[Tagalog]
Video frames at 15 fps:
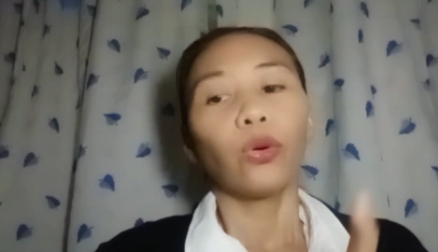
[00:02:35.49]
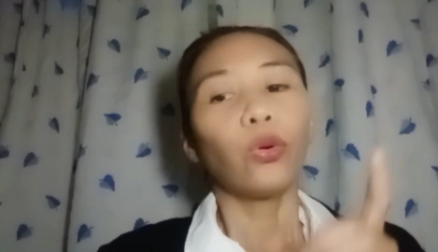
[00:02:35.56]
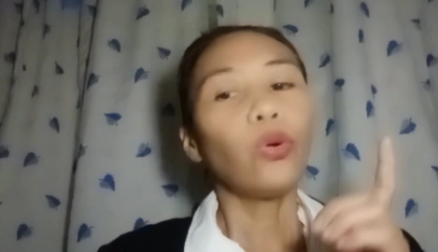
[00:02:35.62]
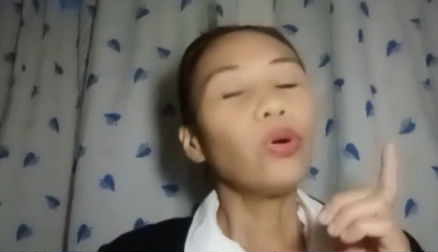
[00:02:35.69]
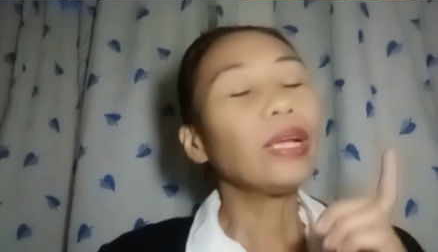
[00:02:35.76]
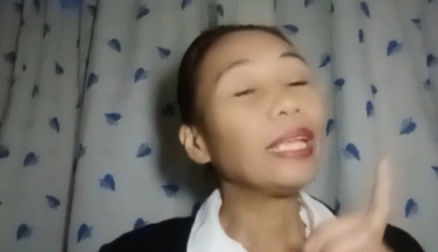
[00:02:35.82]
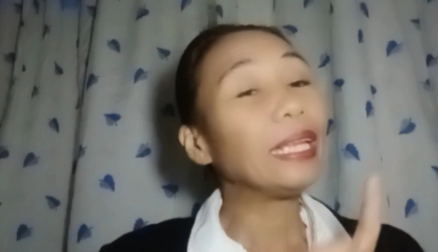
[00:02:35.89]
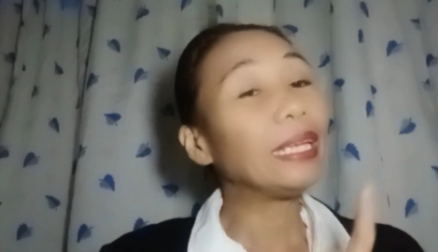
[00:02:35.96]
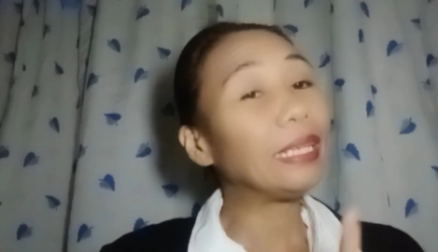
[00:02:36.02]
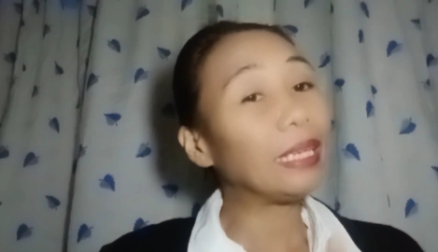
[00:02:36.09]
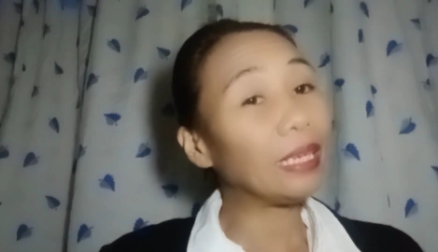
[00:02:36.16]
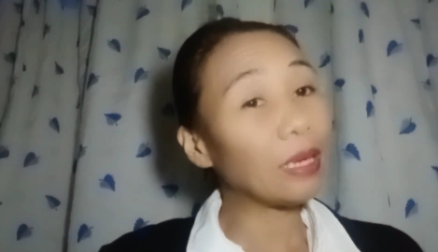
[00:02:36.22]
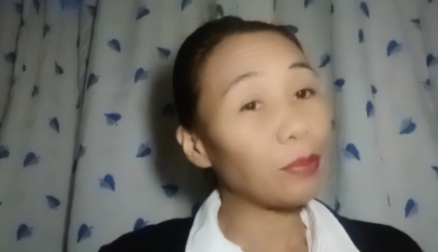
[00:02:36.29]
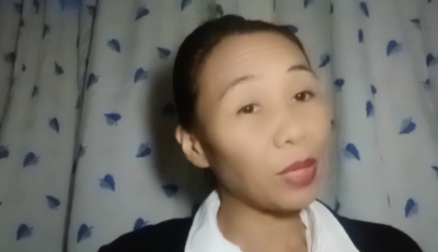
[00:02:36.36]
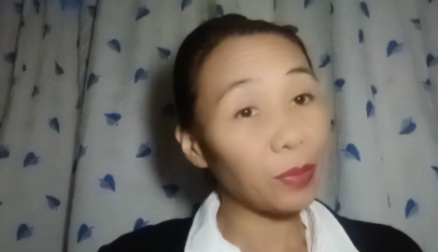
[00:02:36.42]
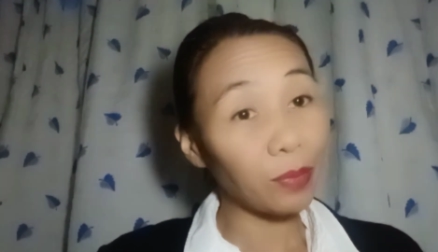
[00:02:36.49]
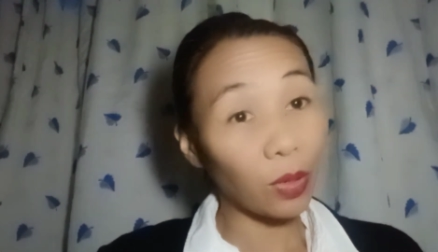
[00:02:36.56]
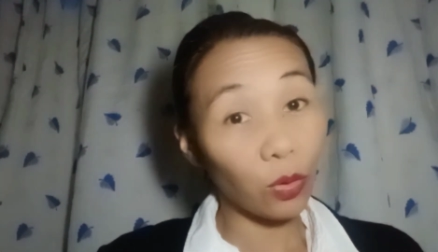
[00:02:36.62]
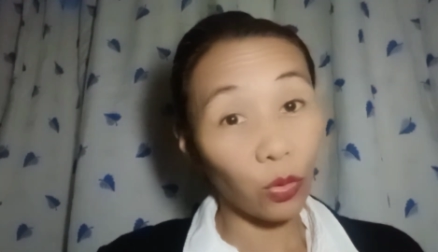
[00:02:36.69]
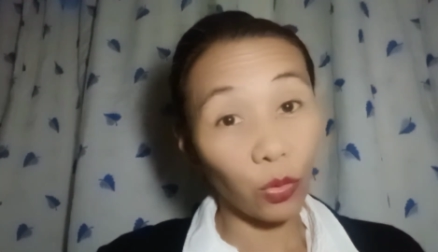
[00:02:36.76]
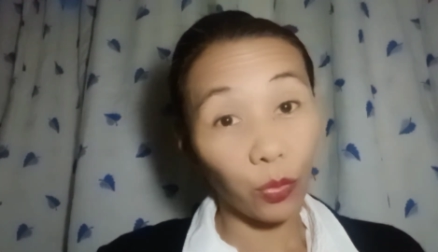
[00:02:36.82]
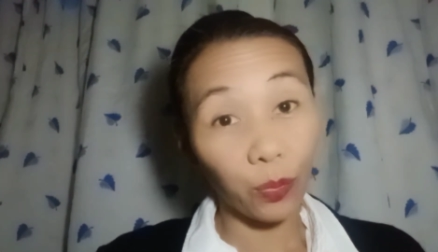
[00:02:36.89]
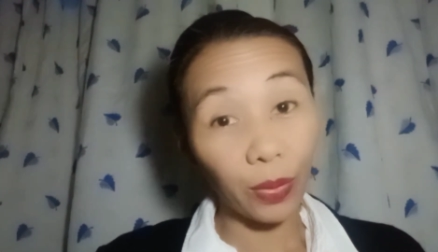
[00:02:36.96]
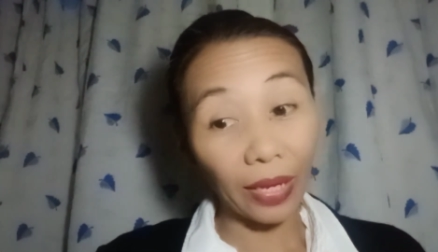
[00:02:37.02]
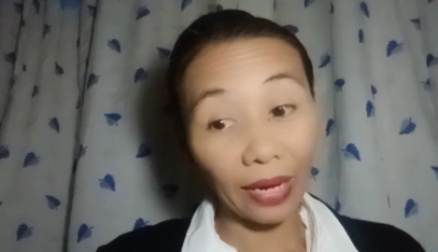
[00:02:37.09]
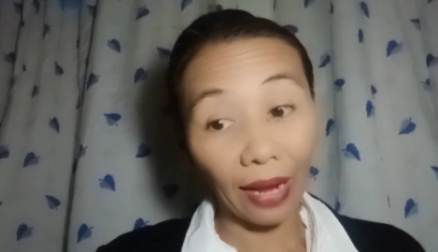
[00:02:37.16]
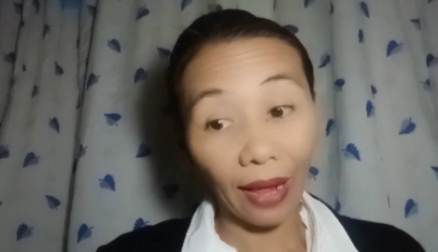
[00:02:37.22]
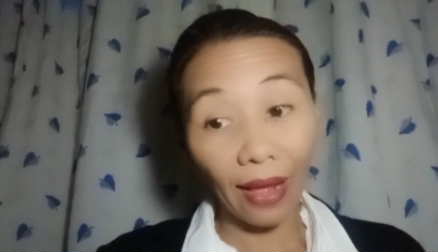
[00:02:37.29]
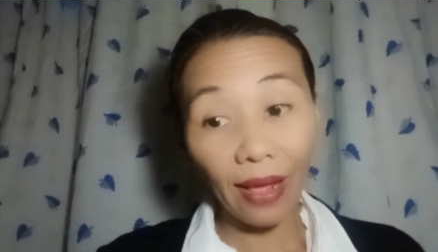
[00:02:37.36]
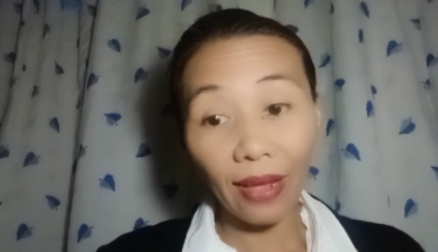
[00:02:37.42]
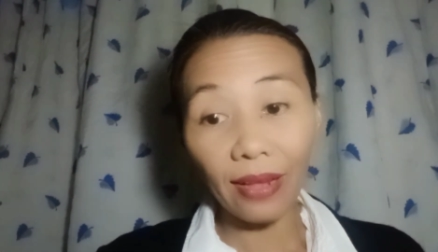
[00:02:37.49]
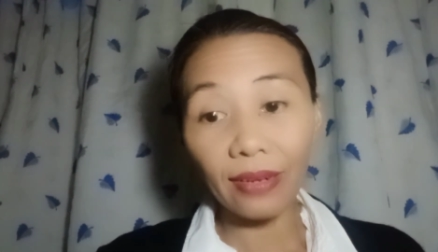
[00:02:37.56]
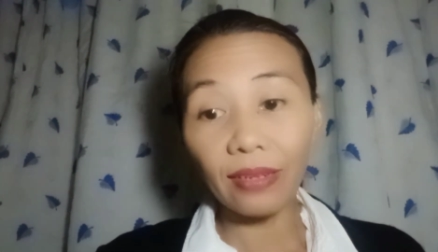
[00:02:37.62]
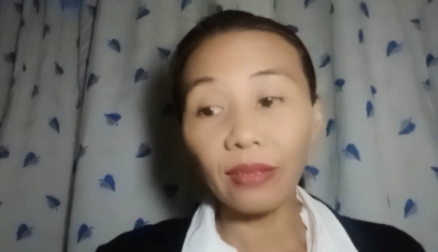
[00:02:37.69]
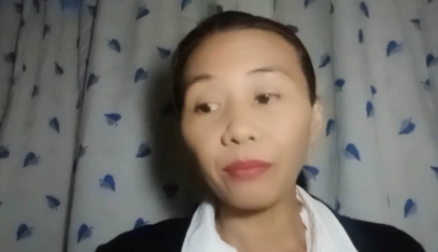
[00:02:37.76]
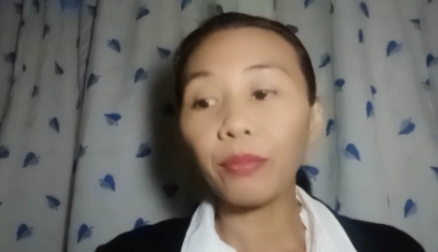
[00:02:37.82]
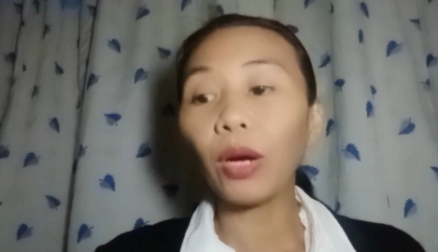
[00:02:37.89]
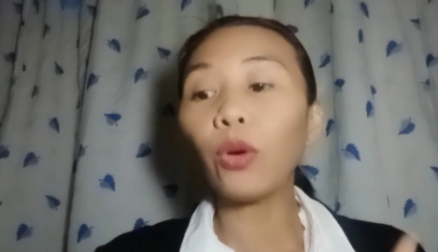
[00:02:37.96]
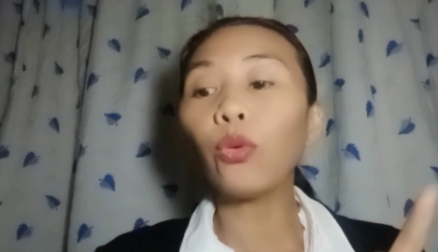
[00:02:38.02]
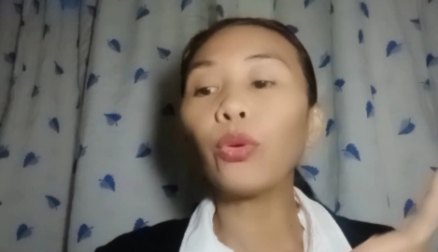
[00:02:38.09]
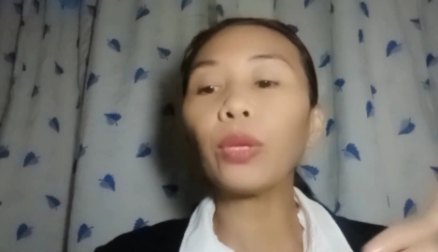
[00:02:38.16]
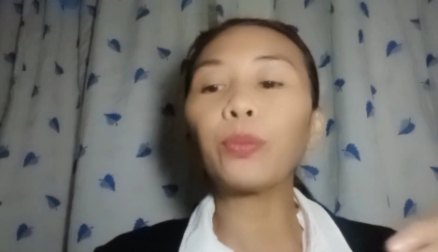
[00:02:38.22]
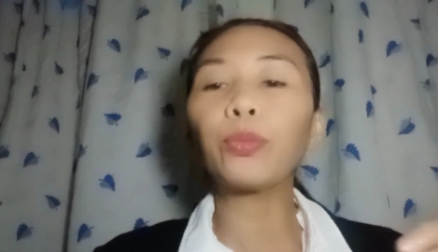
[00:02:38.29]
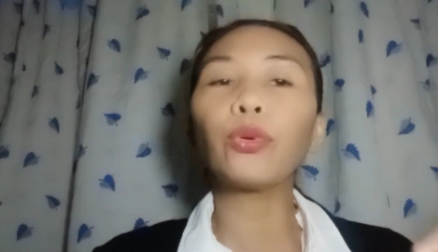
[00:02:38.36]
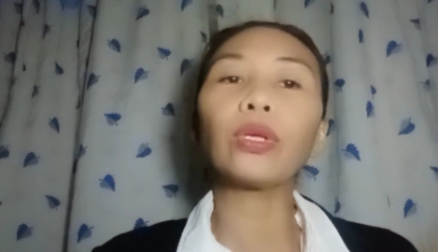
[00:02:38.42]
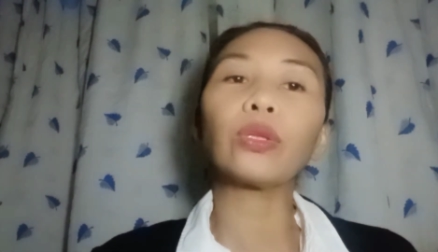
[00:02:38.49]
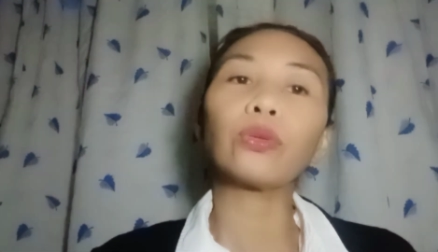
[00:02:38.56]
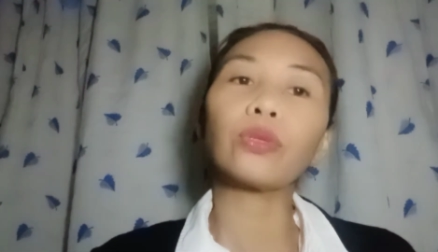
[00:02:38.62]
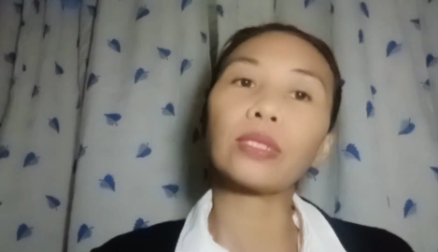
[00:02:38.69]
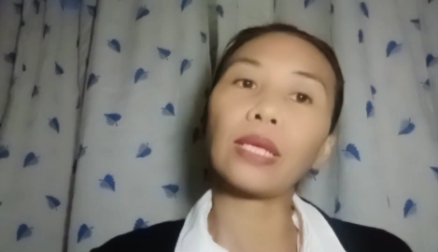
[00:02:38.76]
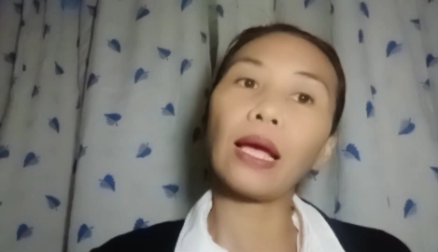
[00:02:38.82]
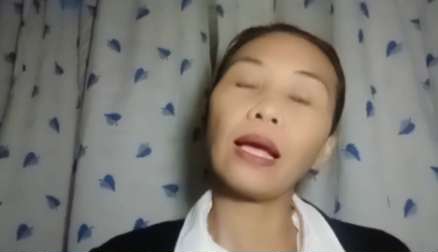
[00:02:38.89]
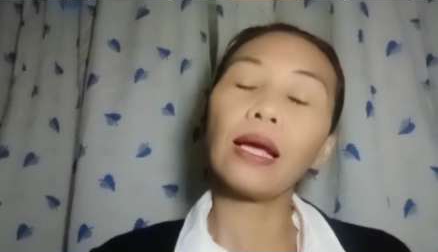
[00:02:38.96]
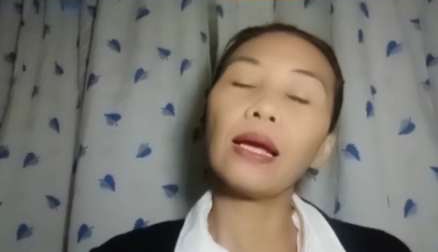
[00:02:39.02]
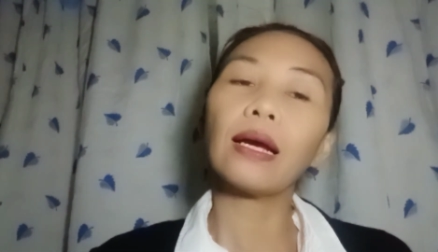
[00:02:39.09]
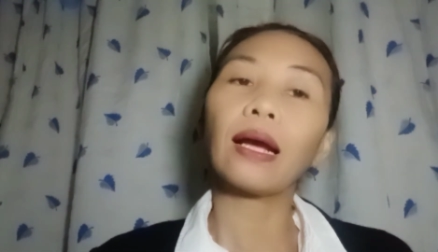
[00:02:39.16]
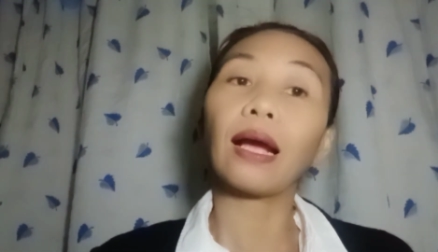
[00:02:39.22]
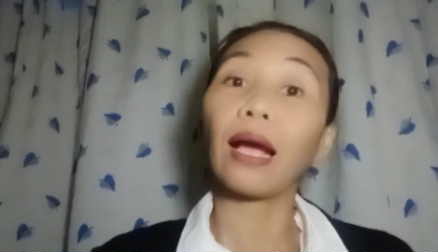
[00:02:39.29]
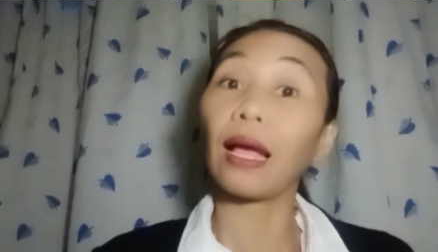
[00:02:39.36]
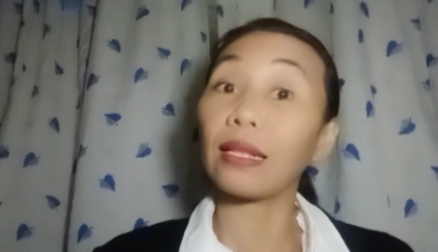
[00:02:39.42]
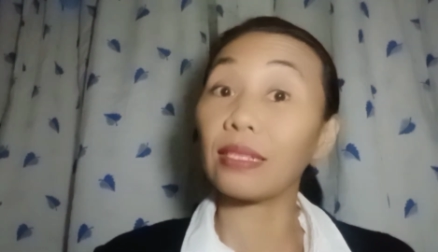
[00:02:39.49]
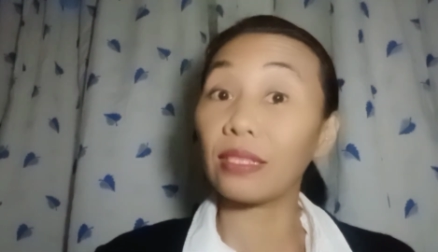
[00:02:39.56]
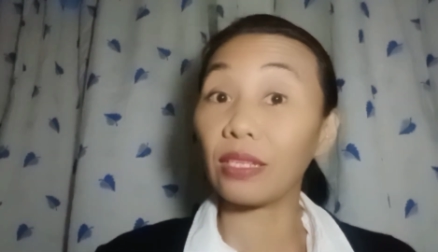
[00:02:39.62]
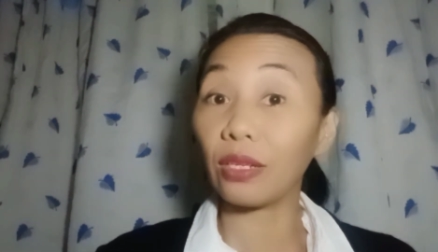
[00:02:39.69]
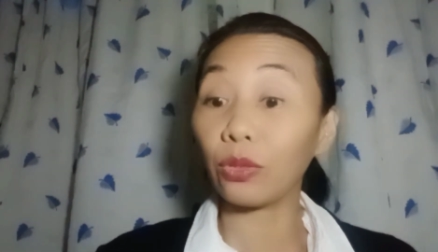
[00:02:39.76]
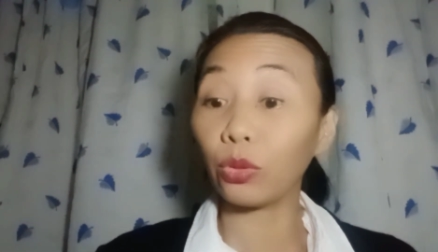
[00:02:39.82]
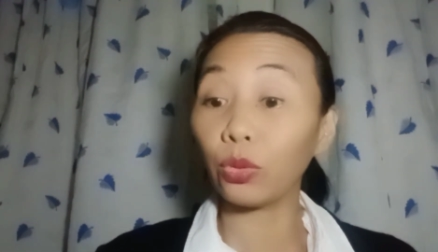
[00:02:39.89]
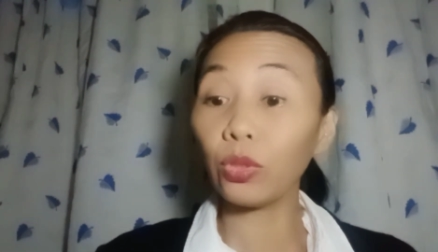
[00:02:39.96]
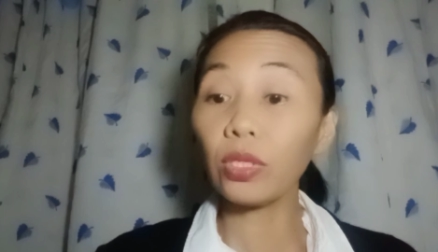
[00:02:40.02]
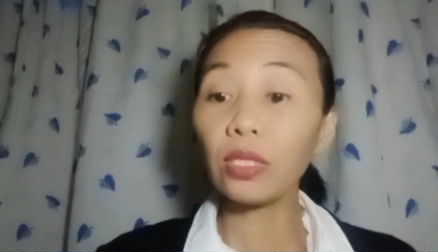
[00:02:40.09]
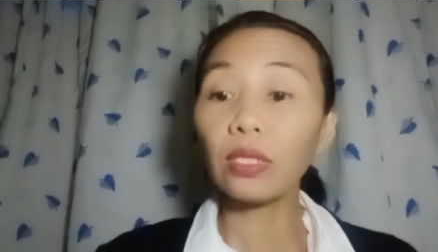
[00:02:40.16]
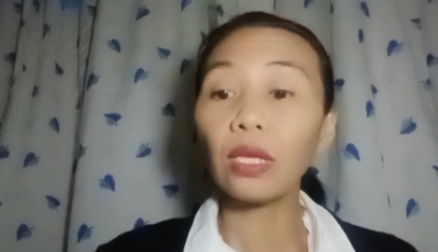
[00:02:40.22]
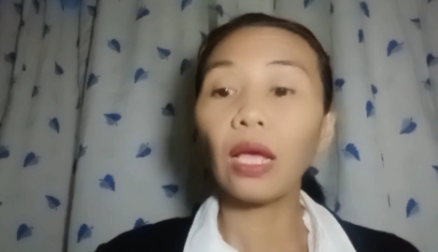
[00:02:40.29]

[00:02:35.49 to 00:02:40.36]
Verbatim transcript: Kung hindi naman mauoperahan, mauwi po ito sa cancerous